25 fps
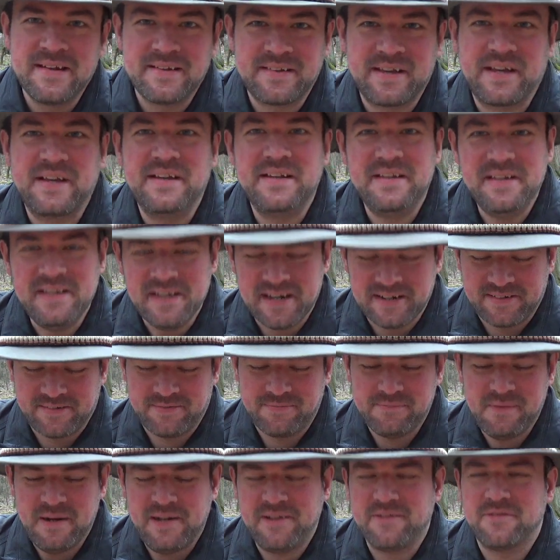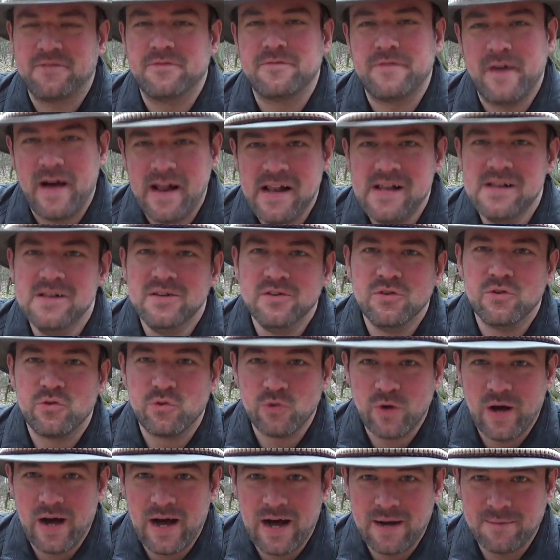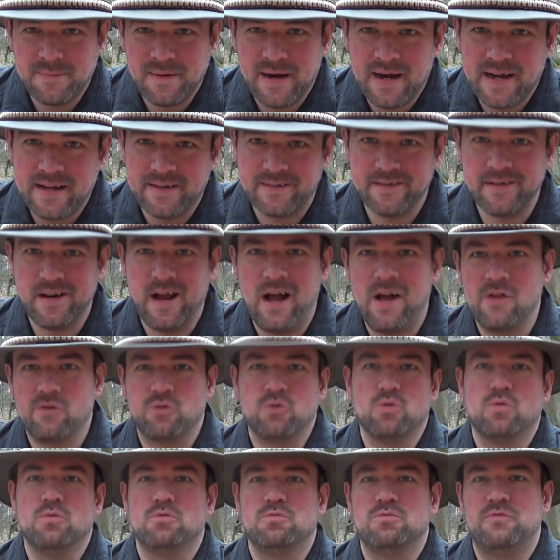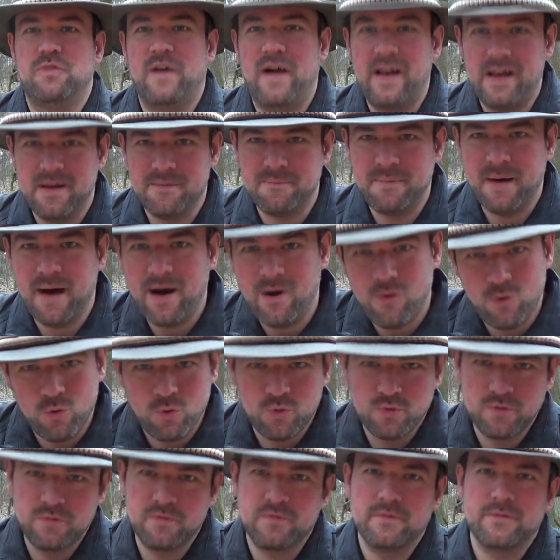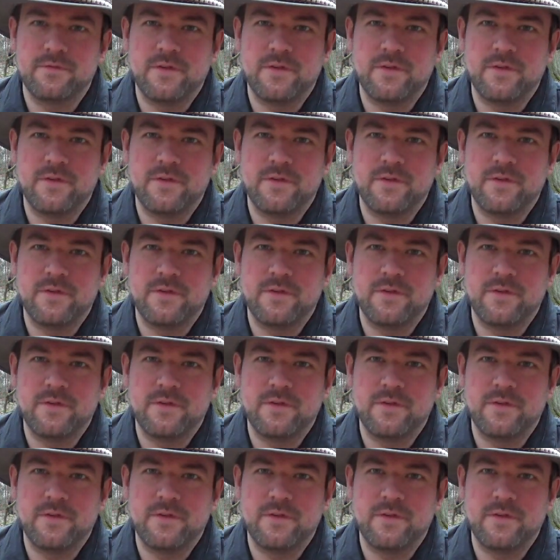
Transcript: Trainiert mit Fallen zu arbeiten, also Falle bauen,